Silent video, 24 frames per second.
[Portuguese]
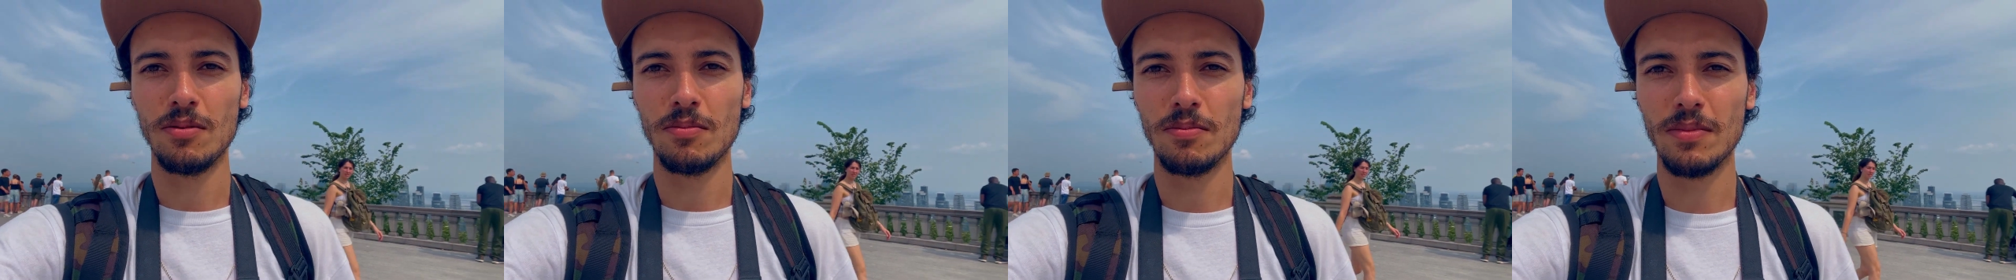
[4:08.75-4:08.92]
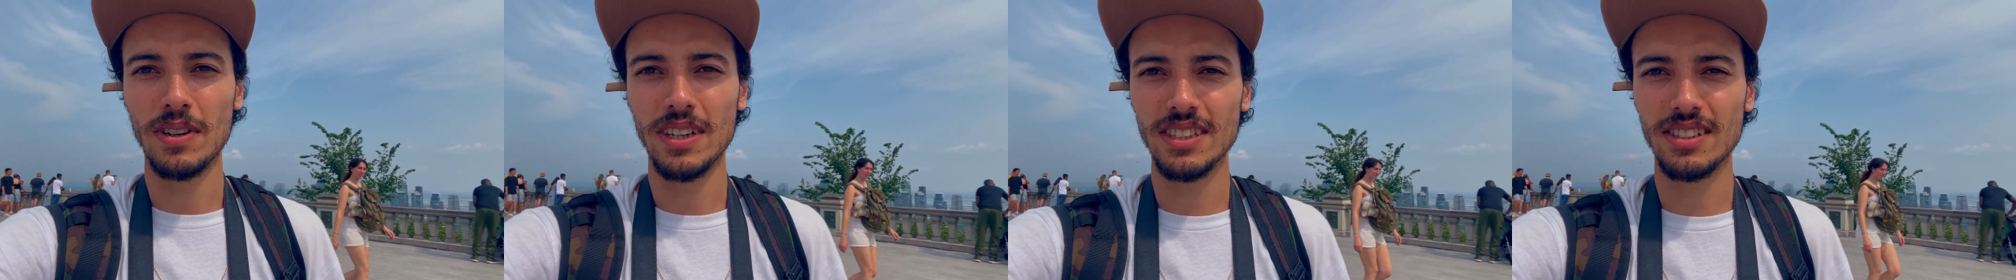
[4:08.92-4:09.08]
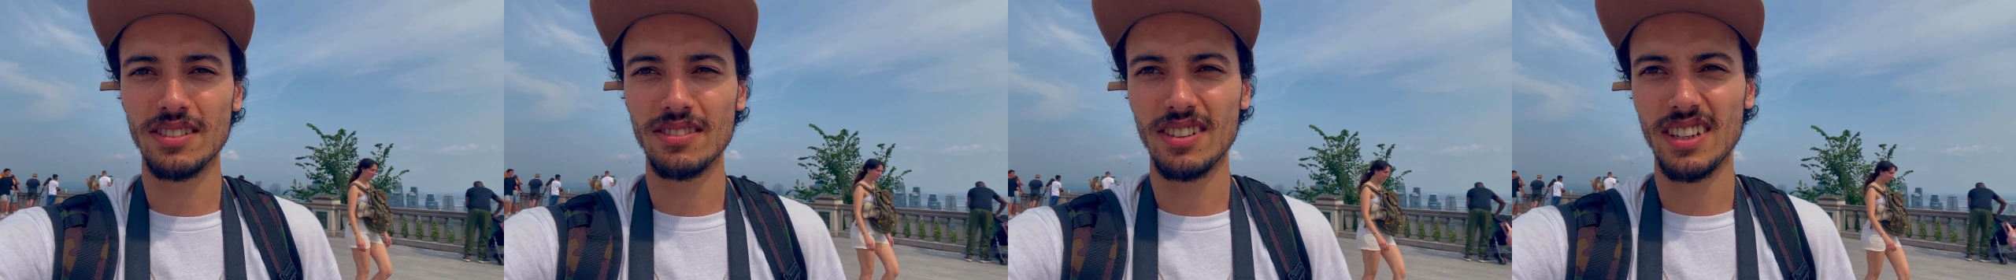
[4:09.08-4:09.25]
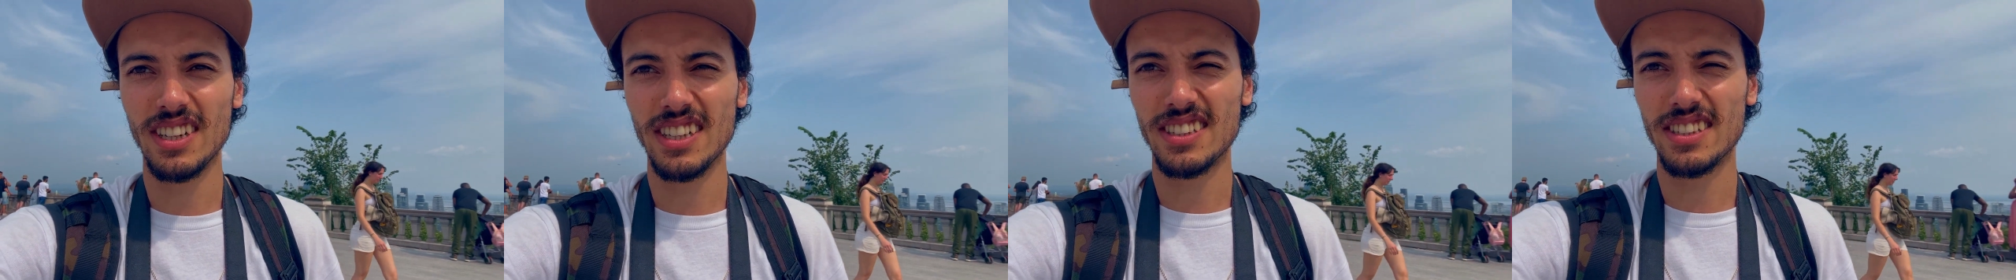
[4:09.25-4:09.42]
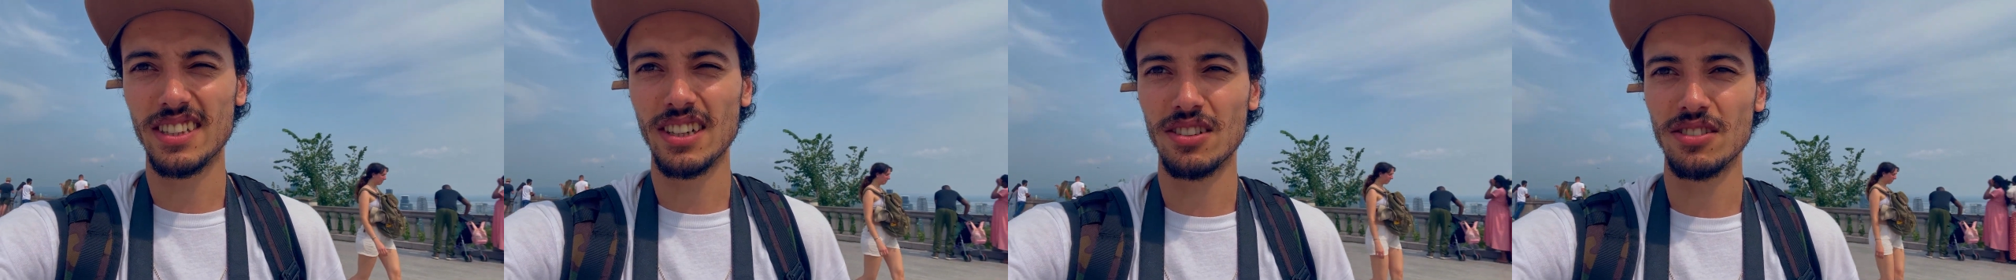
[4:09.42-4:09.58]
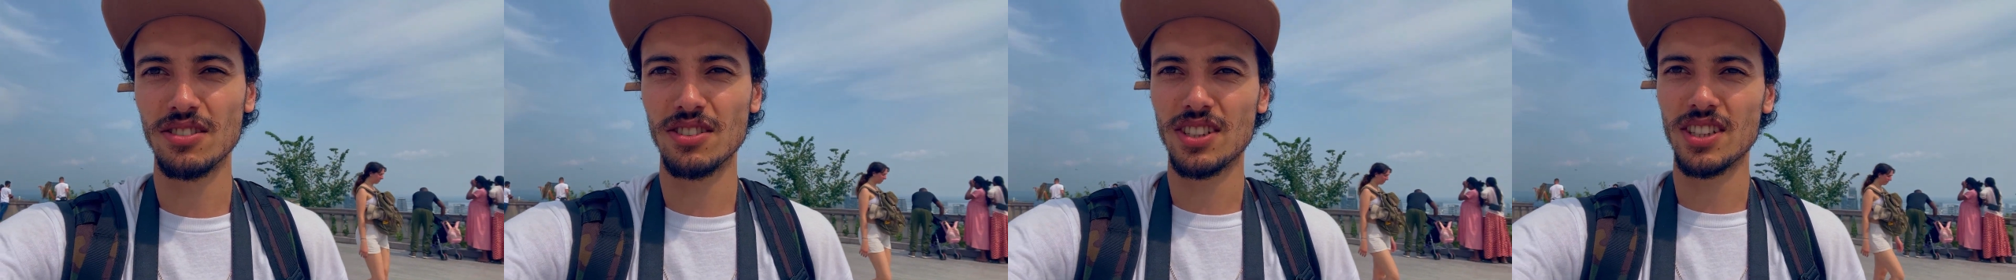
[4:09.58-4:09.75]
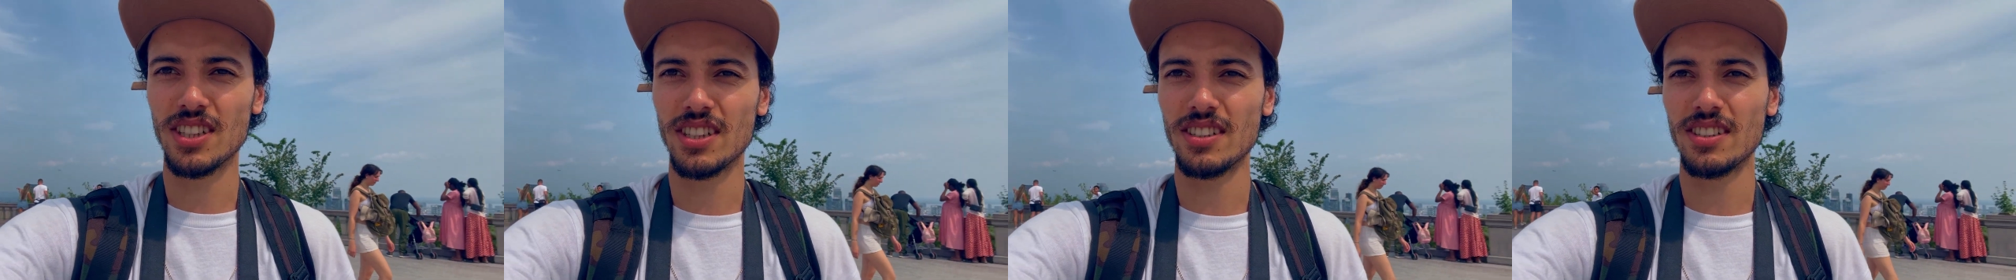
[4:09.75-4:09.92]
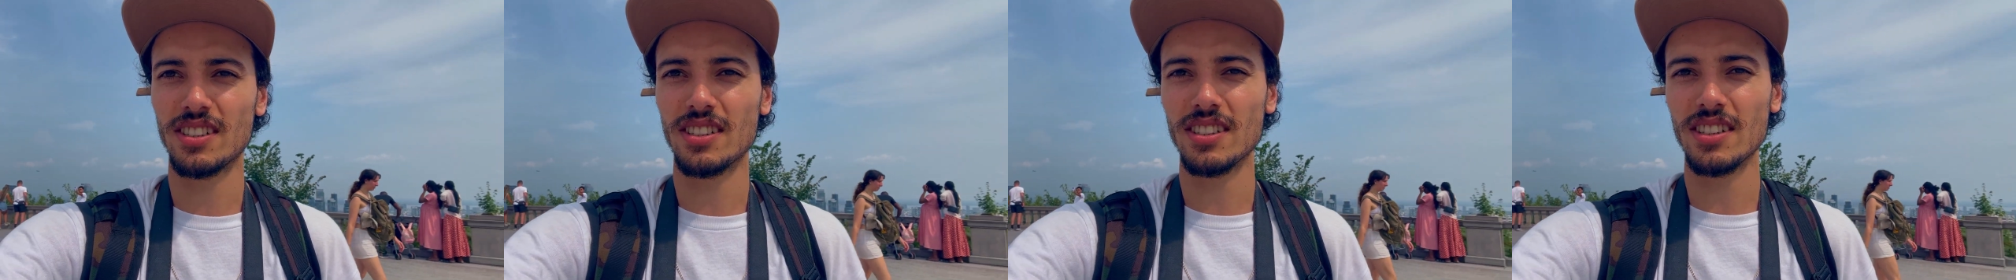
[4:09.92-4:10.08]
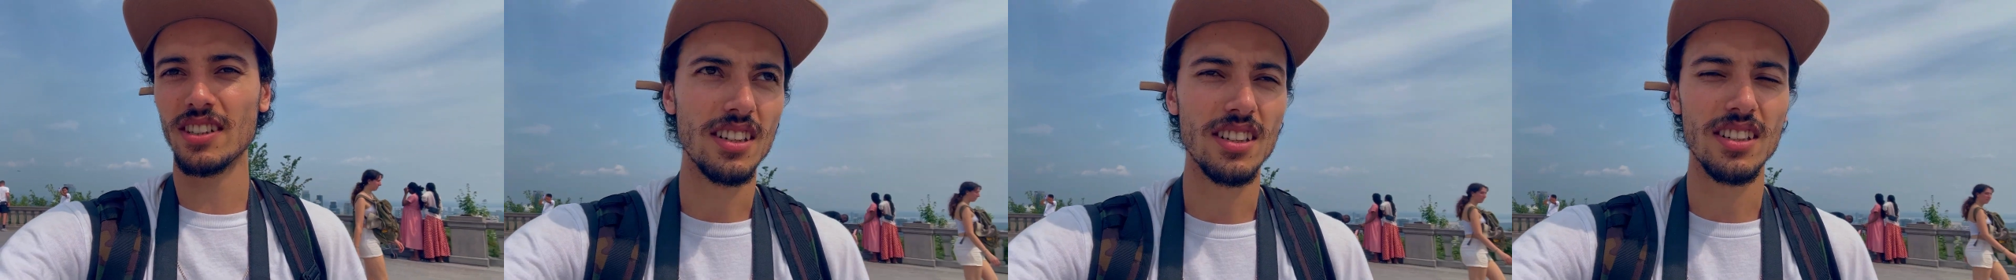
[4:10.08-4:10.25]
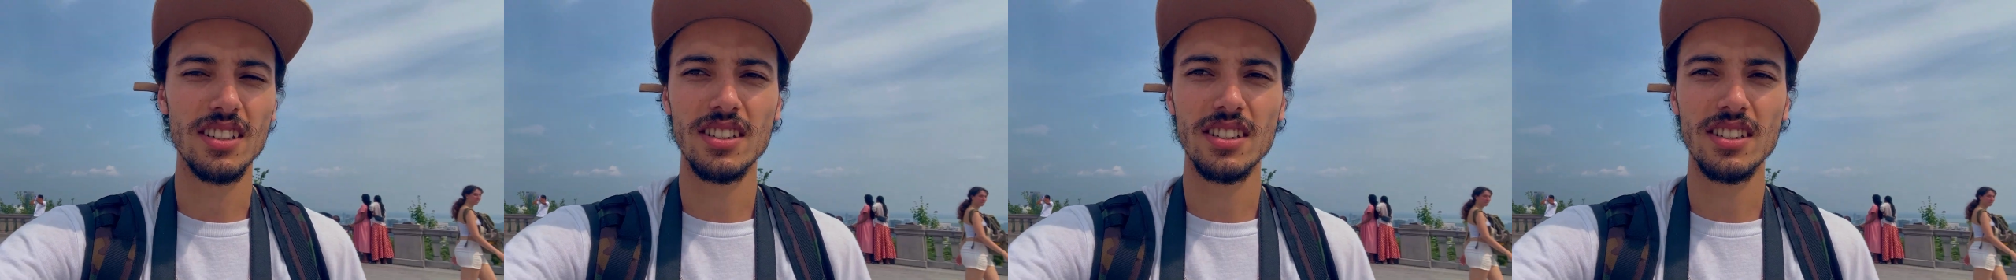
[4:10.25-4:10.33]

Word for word: mas não é tão cheio assim.